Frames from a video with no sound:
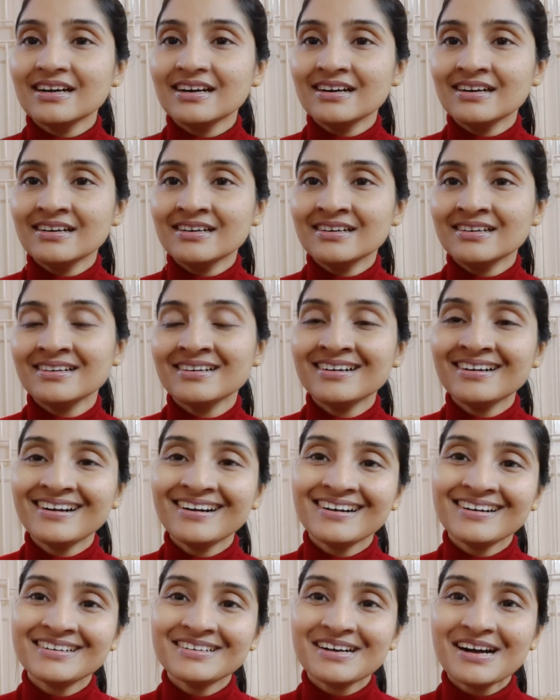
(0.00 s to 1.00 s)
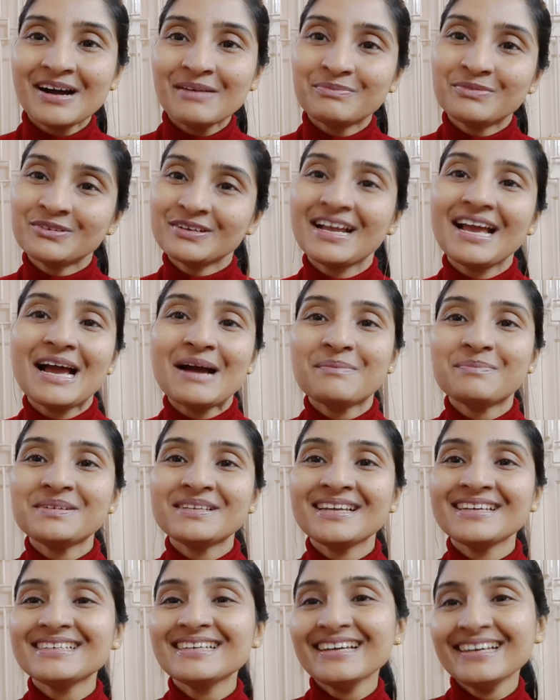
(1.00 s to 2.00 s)
आप लोग हैप्पी
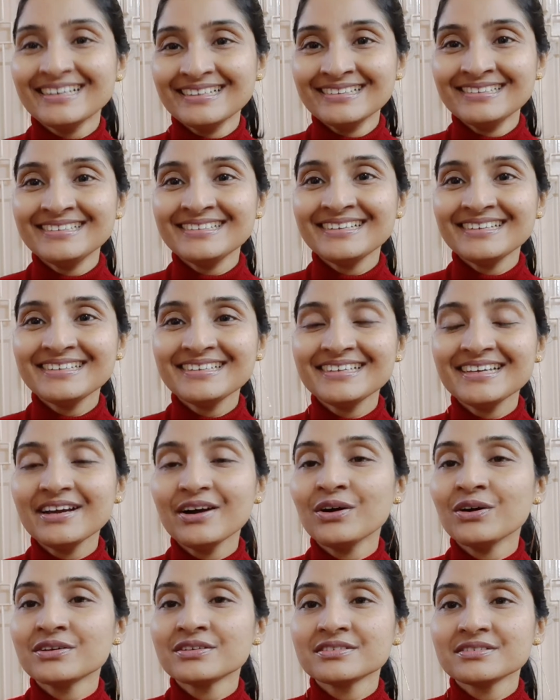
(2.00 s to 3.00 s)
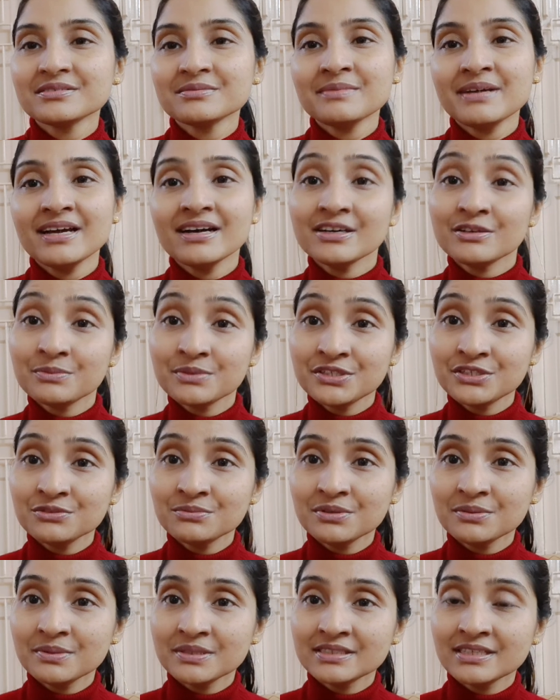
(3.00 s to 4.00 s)
रहिए हेल्दी रहिए और मैं हर वीडियो
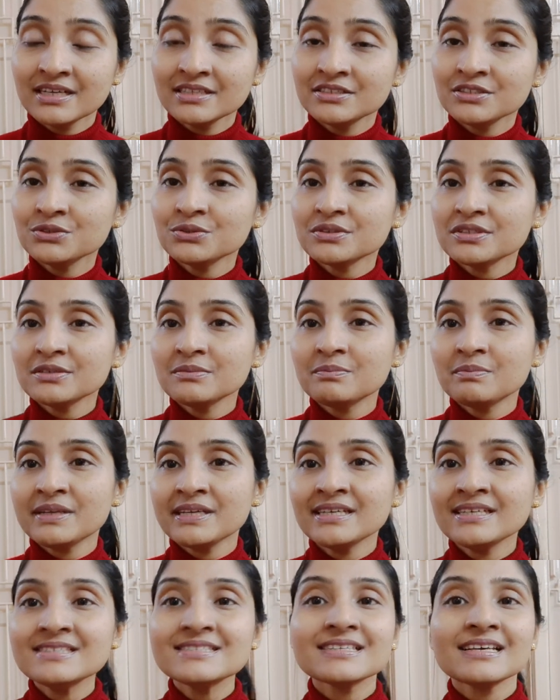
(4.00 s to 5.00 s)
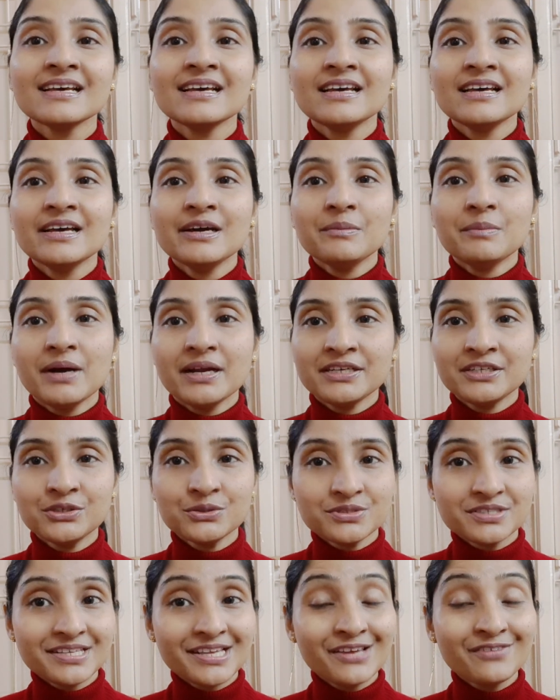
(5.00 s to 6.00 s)
में बताती हूँ कि प्लीज़ पानी
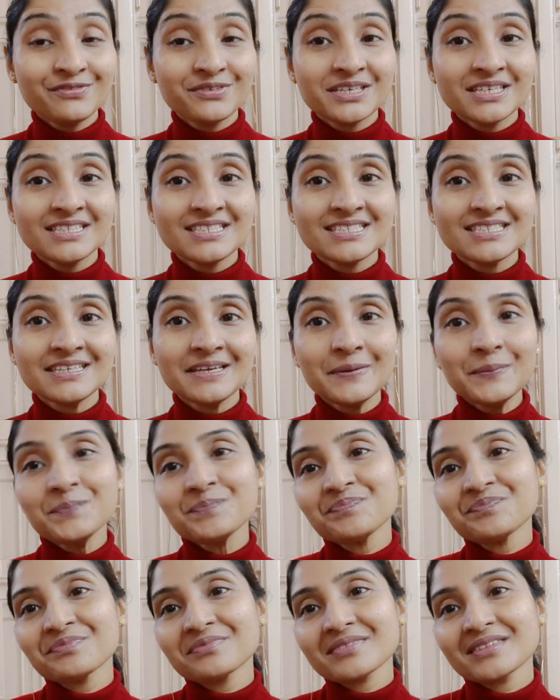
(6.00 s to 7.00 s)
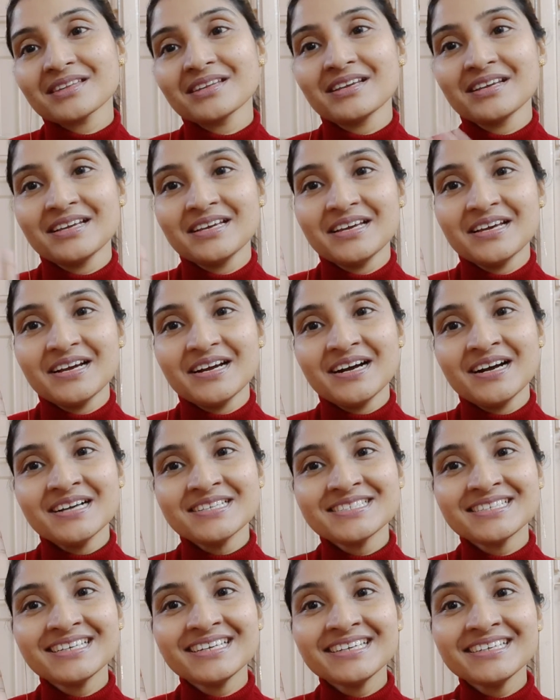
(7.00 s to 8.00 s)
को सेव कीजिए
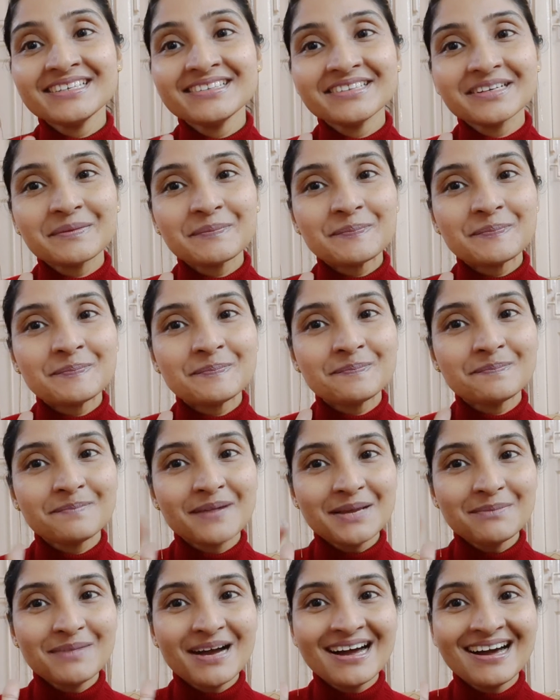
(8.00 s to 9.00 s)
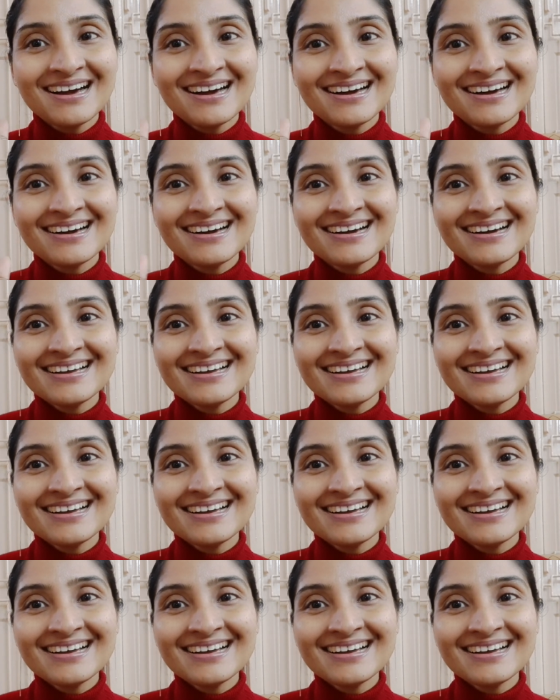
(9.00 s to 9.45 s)
आज के लिए यहीं तक बाय बाय